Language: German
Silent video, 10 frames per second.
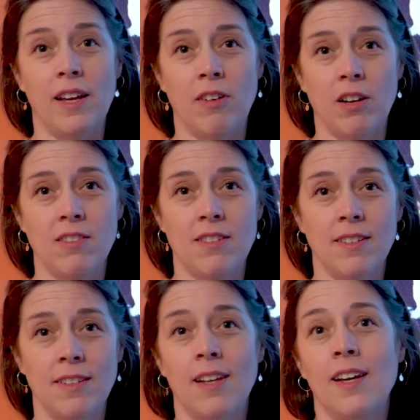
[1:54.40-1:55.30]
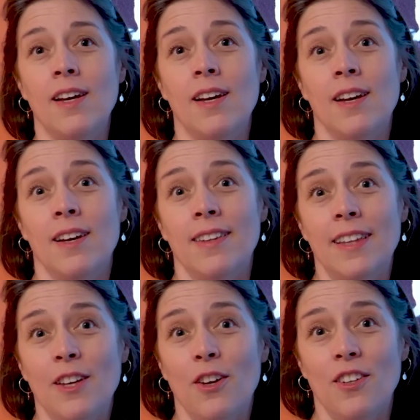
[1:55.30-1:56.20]
die Erwachsenen,
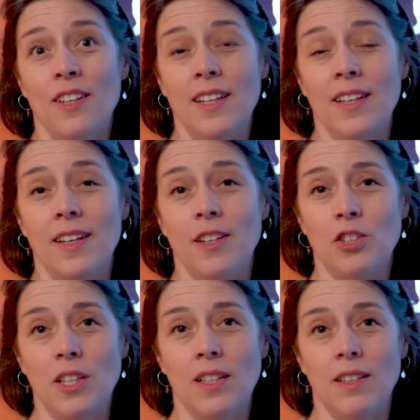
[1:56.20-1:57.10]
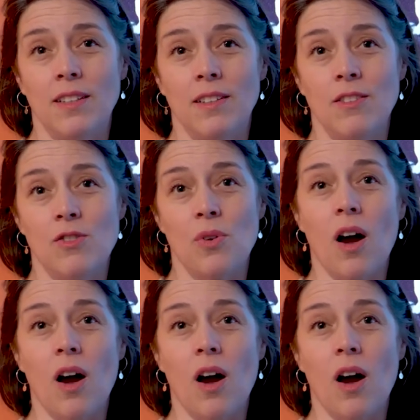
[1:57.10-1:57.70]
die können ihre Geschichten zur